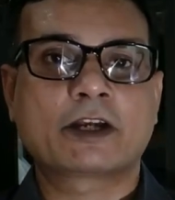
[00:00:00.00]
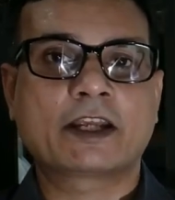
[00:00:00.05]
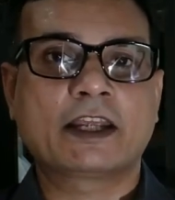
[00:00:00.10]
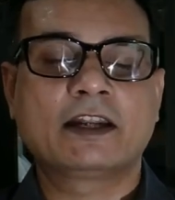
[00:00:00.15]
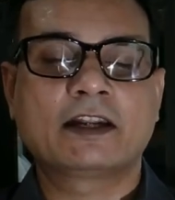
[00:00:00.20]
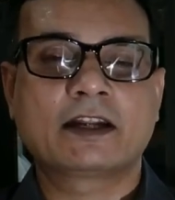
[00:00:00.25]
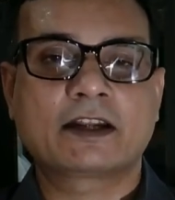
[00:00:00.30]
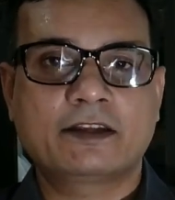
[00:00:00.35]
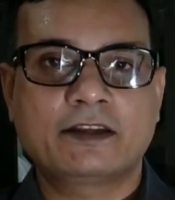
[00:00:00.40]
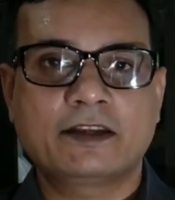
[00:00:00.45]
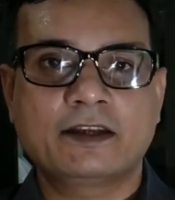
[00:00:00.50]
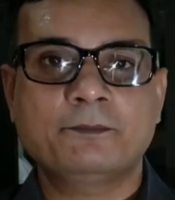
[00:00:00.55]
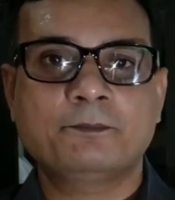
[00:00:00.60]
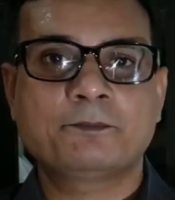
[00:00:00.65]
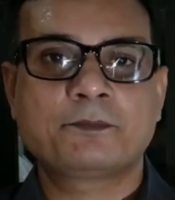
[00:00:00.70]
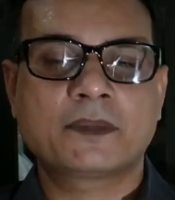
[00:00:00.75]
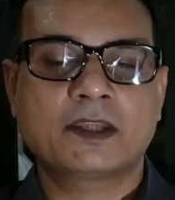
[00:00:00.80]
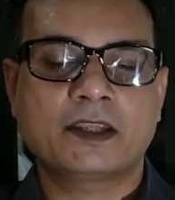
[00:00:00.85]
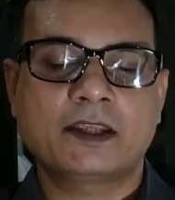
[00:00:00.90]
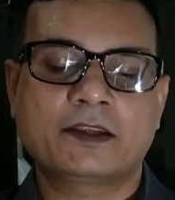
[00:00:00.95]
वकील रखिए
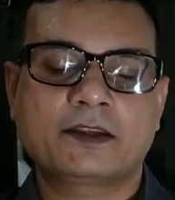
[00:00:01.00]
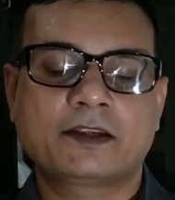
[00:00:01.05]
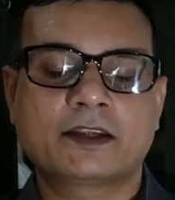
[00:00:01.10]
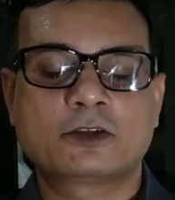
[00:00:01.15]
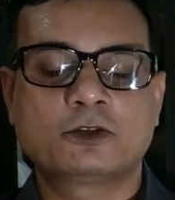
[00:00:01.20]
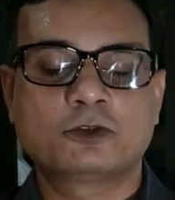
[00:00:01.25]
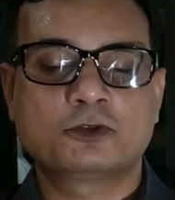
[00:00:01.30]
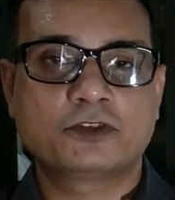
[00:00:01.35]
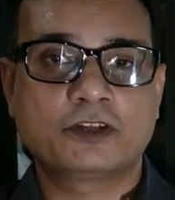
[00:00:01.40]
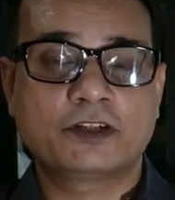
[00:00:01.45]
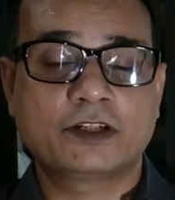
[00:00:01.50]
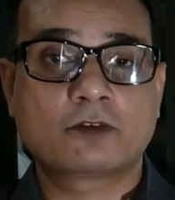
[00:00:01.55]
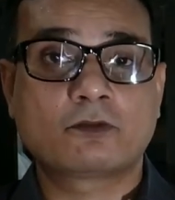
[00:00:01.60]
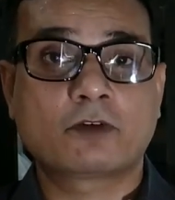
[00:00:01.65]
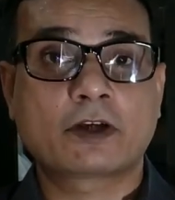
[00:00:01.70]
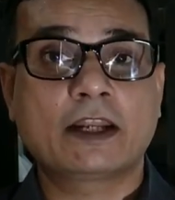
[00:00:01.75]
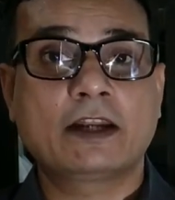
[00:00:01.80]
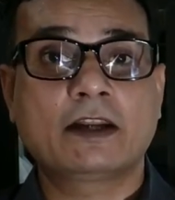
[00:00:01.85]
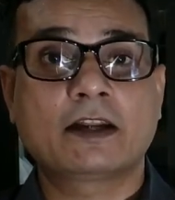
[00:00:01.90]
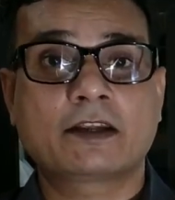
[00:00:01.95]
एक या दो सीनियर
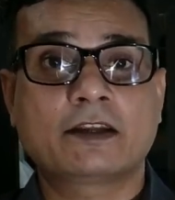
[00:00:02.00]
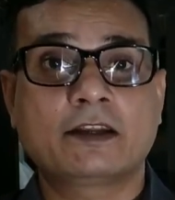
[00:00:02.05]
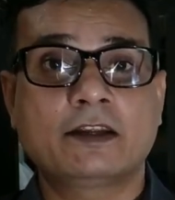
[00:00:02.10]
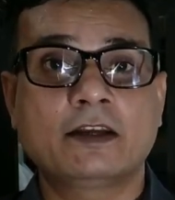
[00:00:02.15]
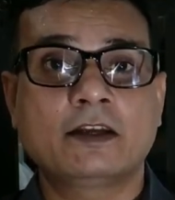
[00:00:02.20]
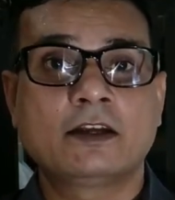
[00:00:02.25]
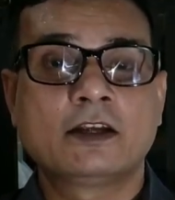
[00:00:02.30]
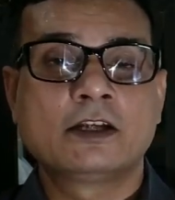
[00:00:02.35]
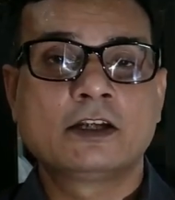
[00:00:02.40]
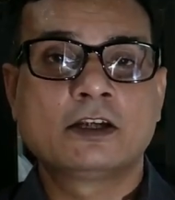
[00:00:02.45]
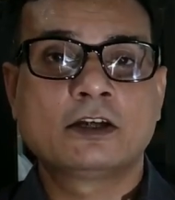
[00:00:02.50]
वकील रखिए